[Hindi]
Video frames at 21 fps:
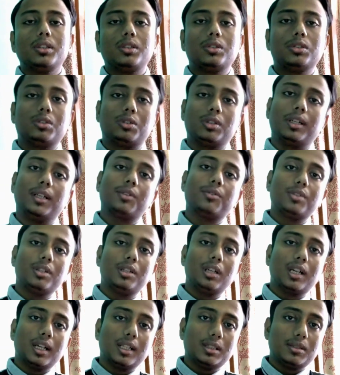तो
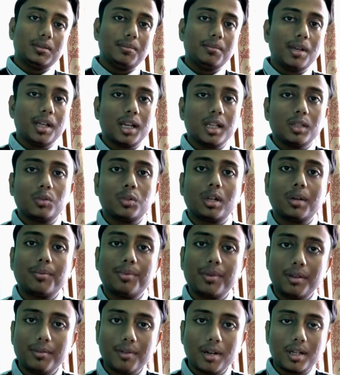एक्चुअली आज मेरा थोड़ा
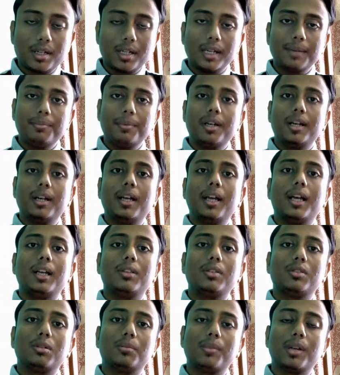फीवर टाइप का
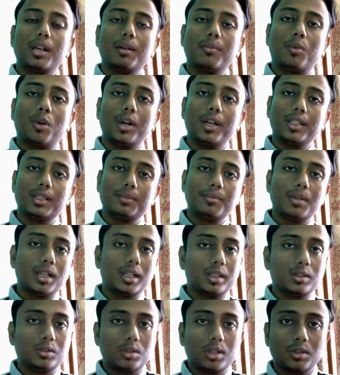है तो मेरा वॉइस में
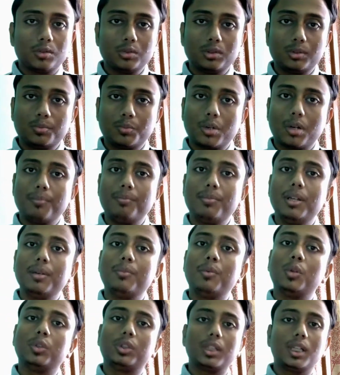अगर थोड़ा कुछ
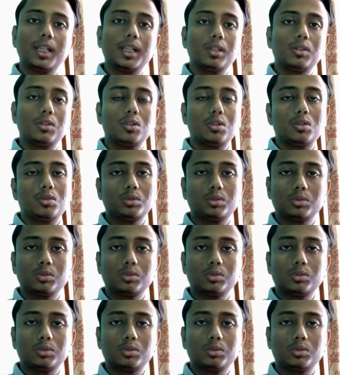प्रॉब्लम होता है तो